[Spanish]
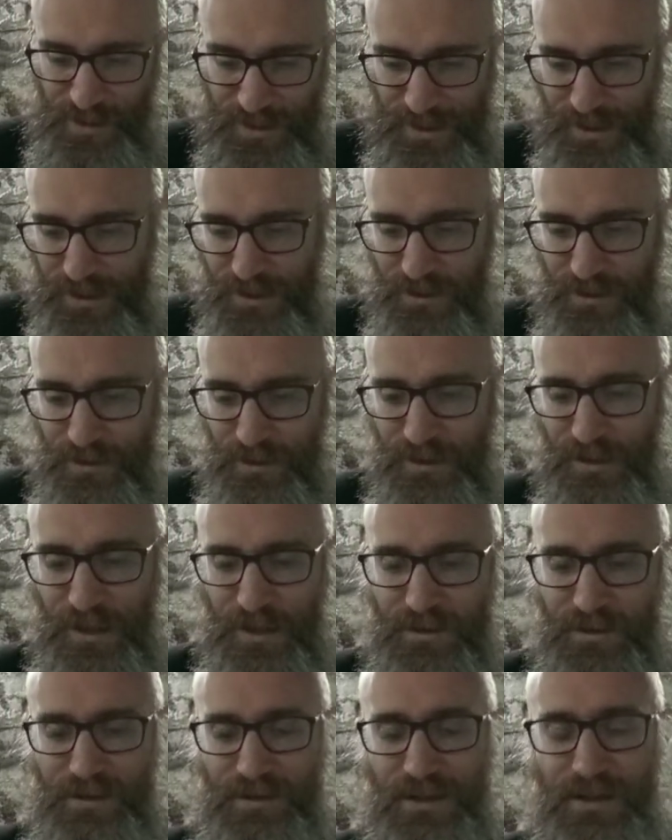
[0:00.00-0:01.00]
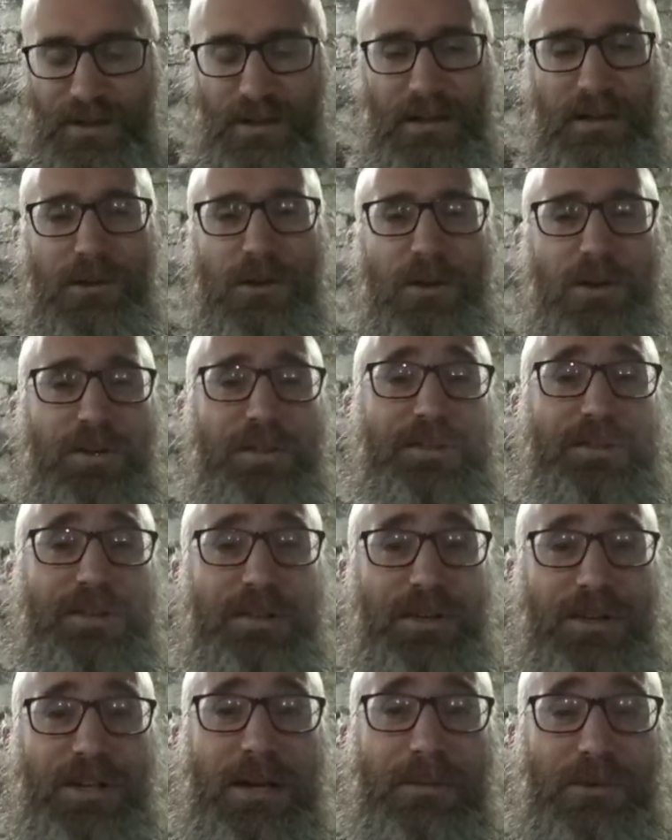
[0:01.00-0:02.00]
Heldi que hay deja el
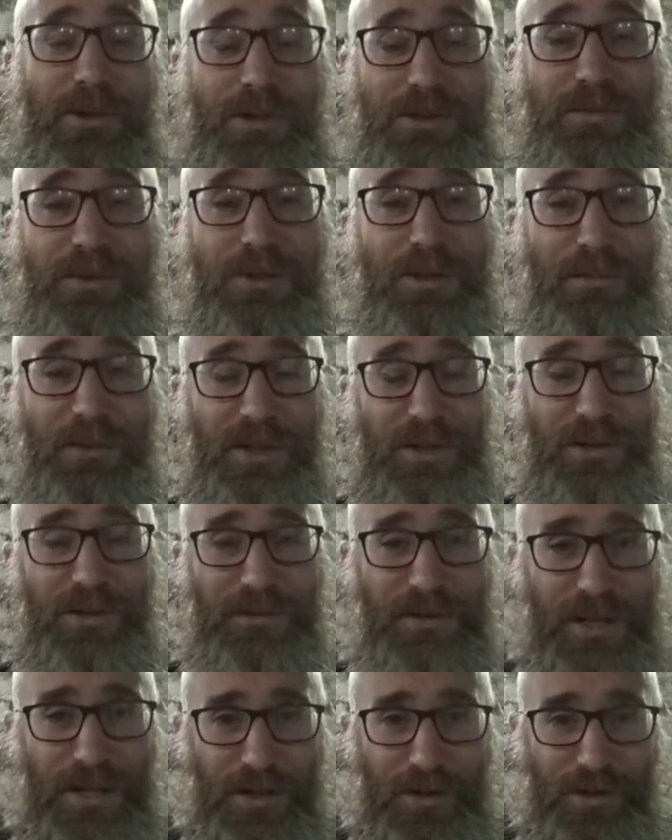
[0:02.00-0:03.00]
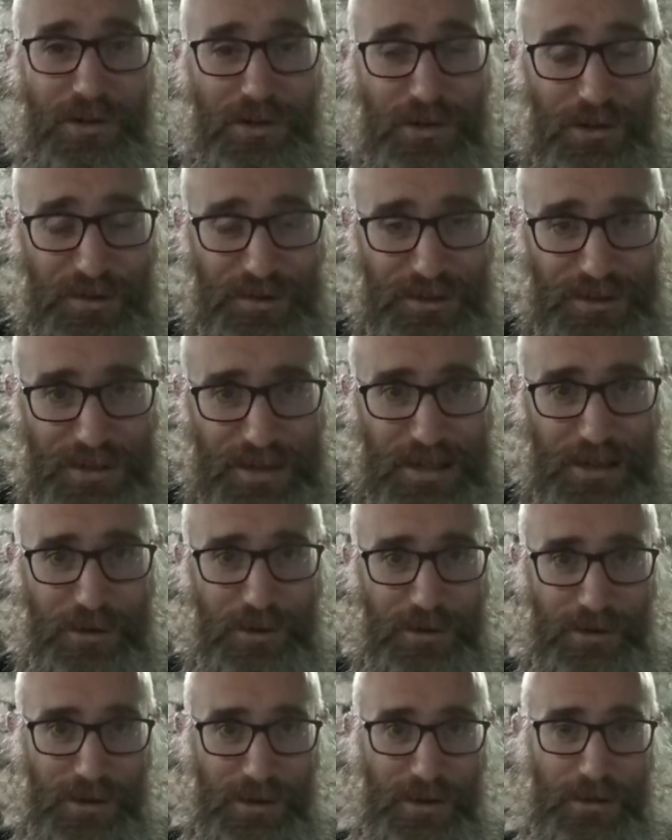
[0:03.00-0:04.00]
óxido, digamos, que yo me estoy poniendo viejo y
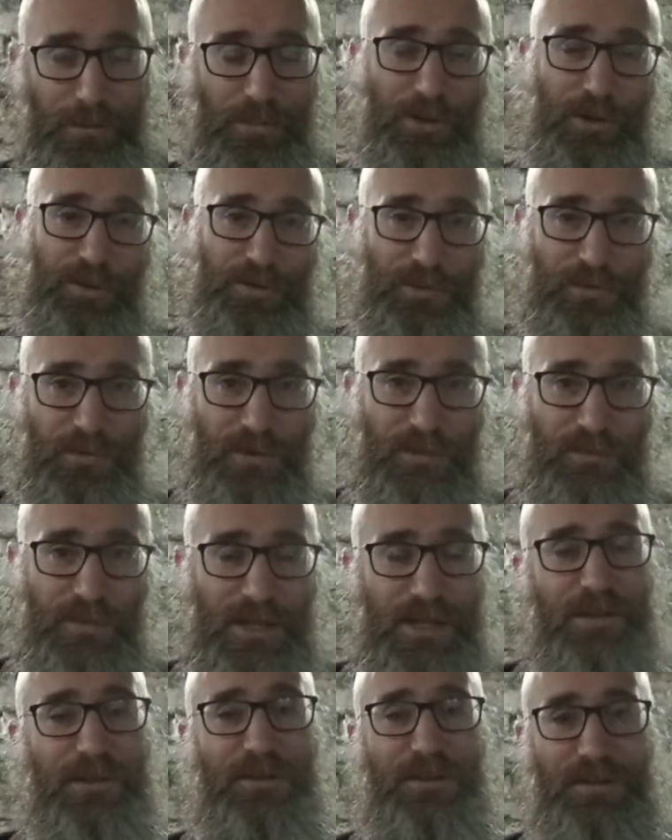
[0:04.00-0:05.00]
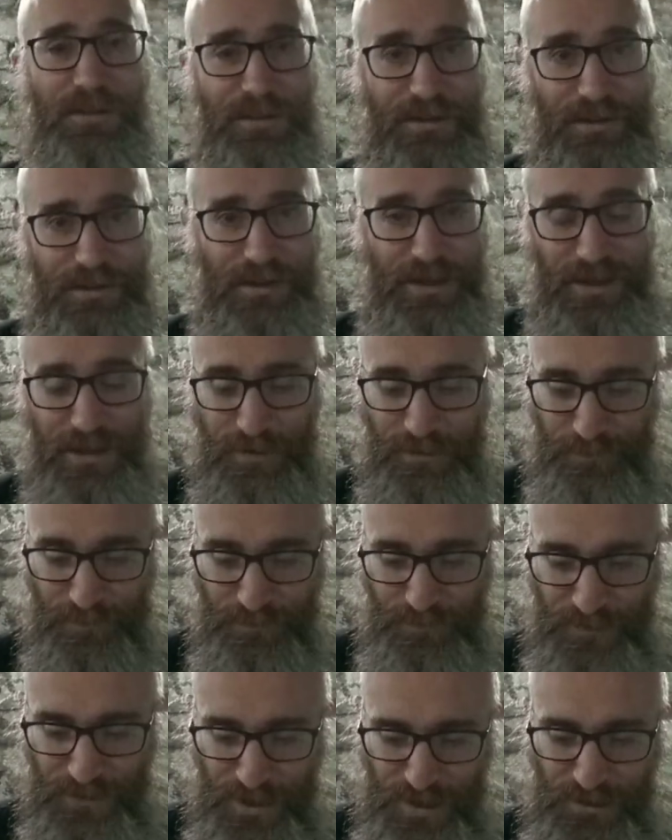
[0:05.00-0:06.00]
oxidado por los sufrimientos, etc.
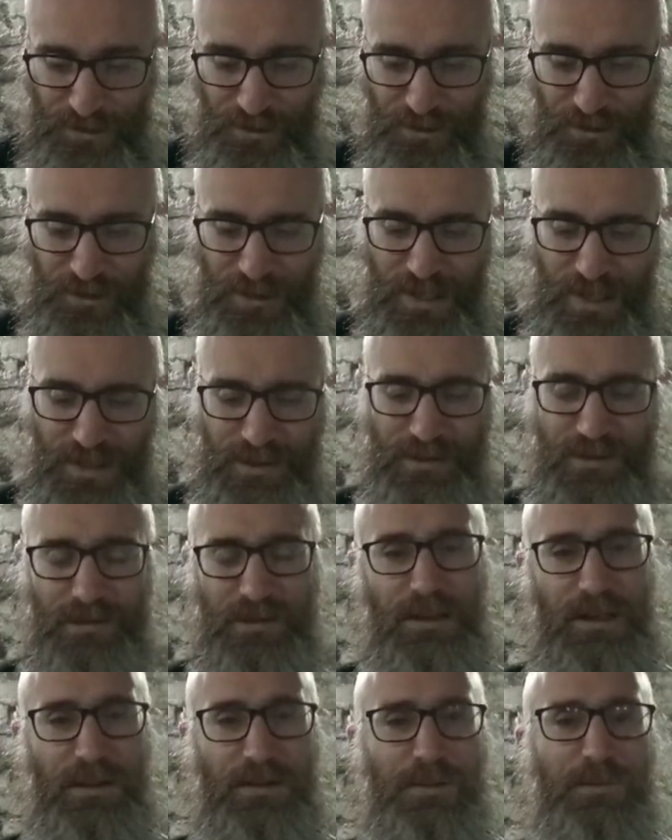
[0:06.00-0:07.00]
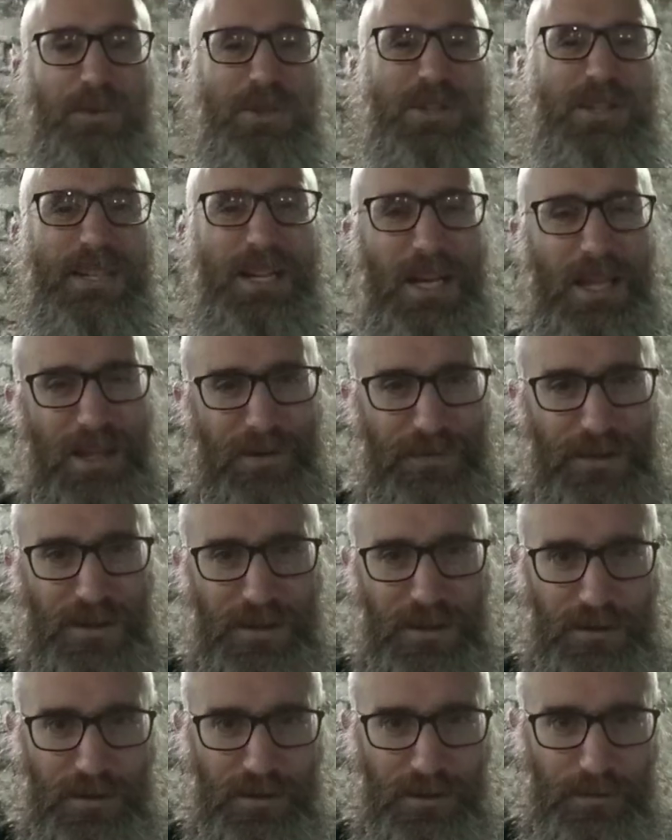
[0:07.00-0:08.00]
Esto es que Ainek deja, es como nada
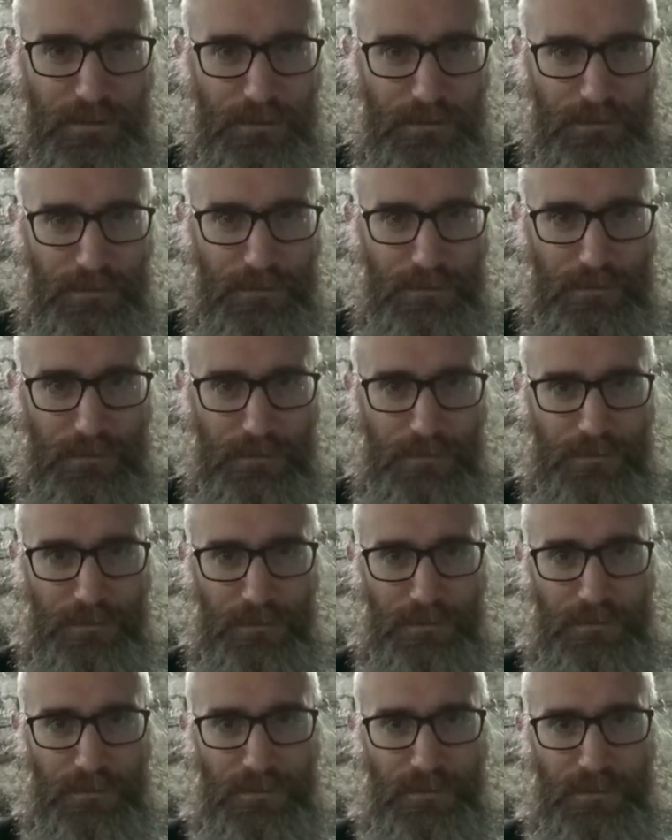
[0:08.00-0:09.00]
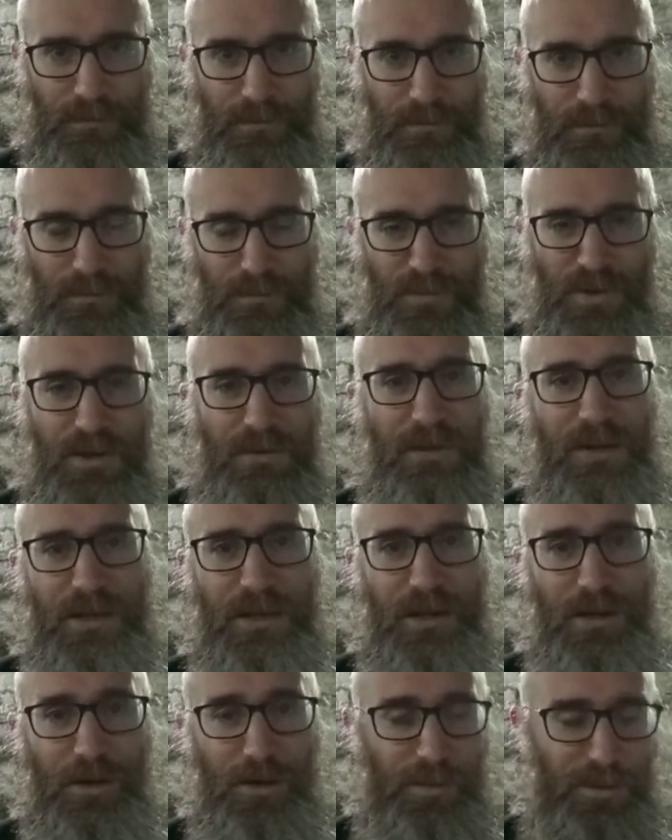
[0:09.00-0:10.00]
frente a ti. Mi
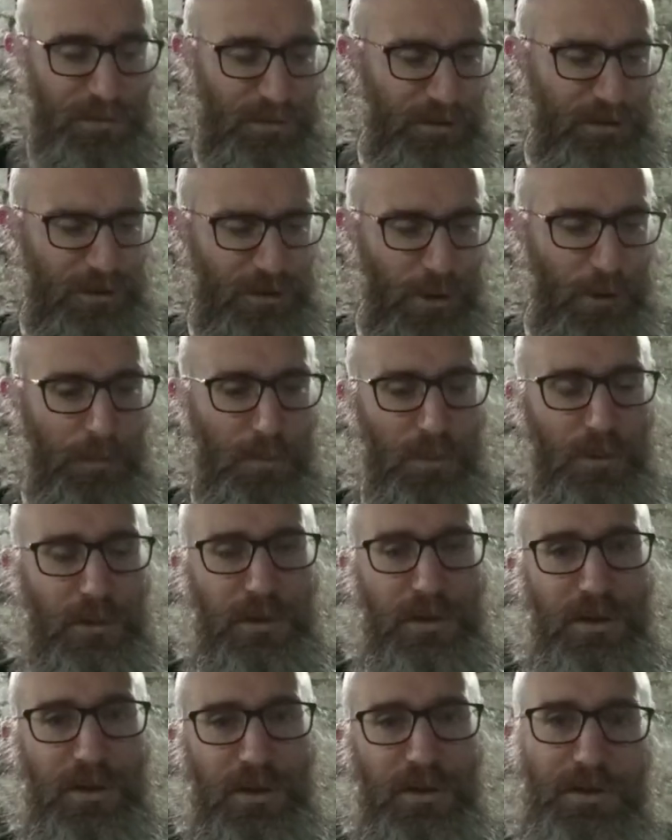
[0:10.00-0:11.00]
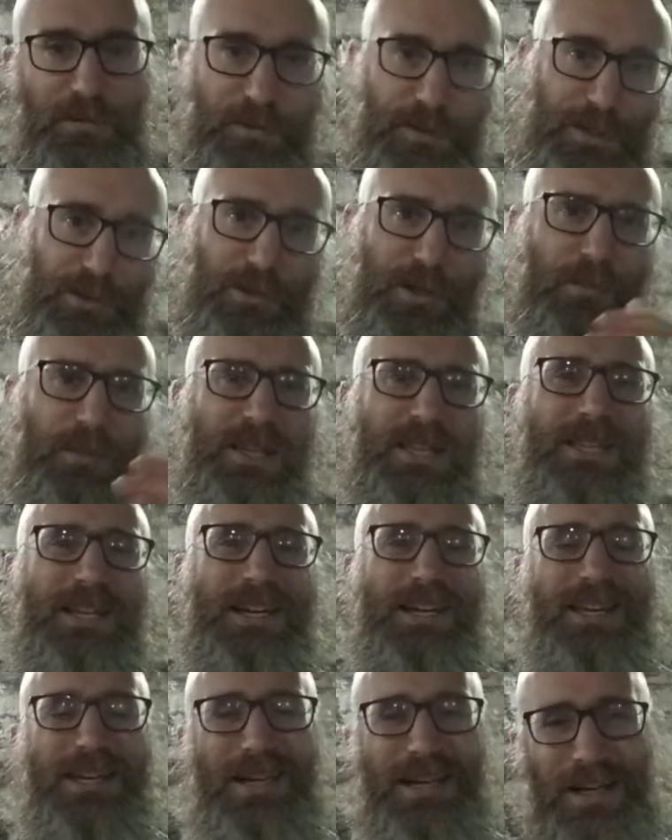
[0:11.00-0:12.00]
vida es como si fuese dos puños frente a una
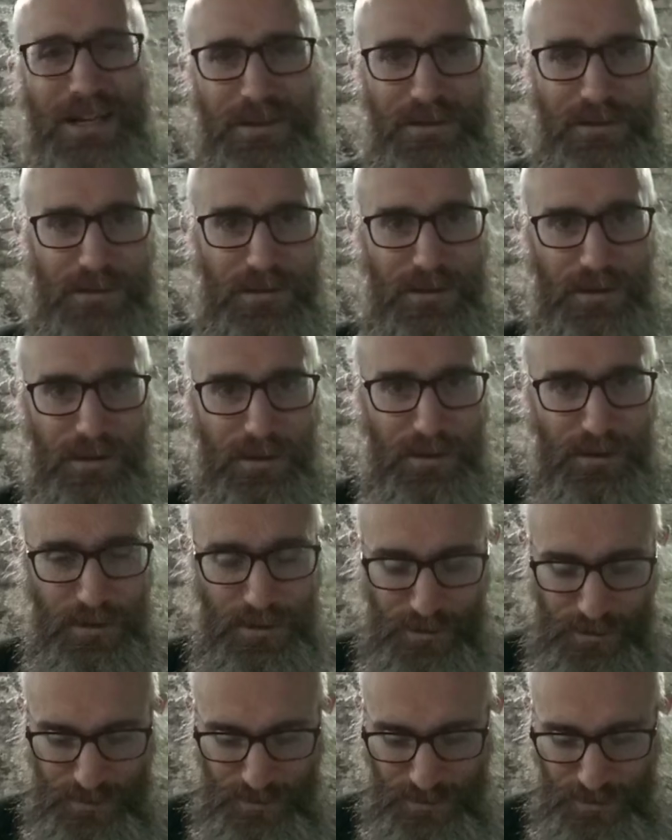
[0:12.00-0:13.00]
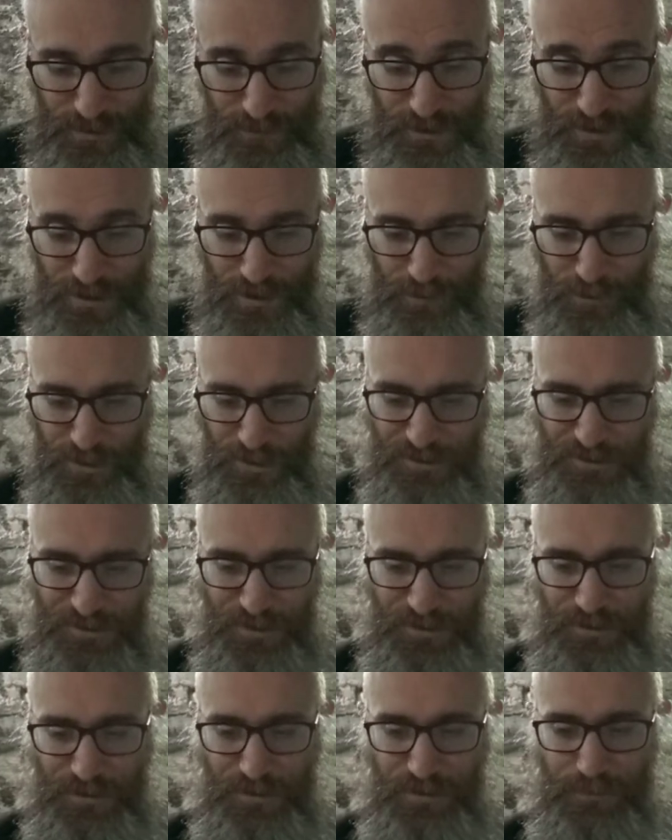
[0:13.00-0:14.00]
medida gigante, divina, por así
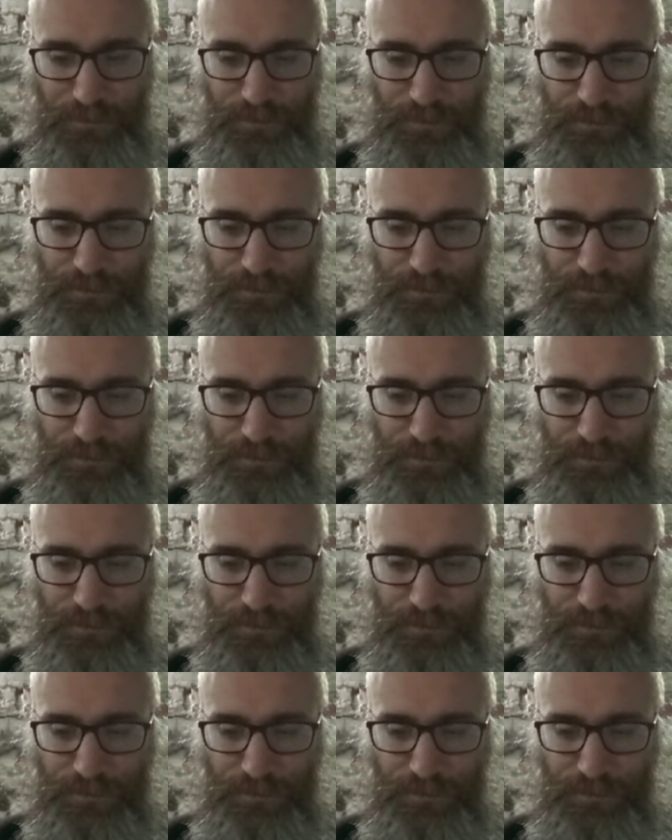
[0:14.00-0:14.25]
decir.